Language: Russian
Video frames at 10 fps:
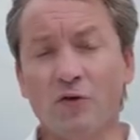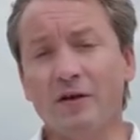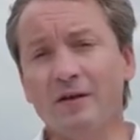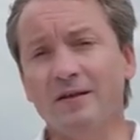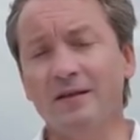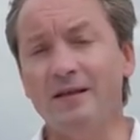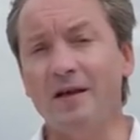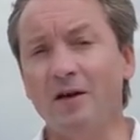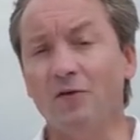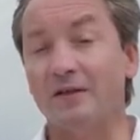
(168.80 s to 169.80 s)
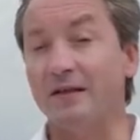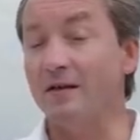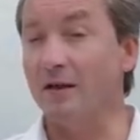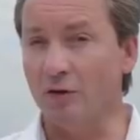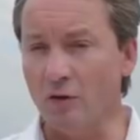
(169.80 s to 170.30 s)
нужно концентрироваться
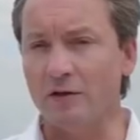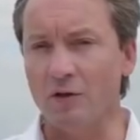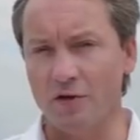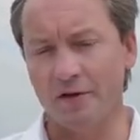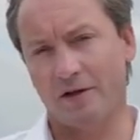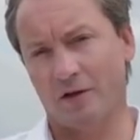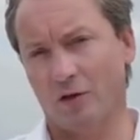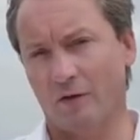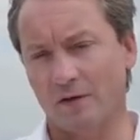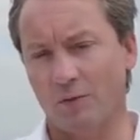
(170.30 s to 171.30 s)
не на той сложности, которая вас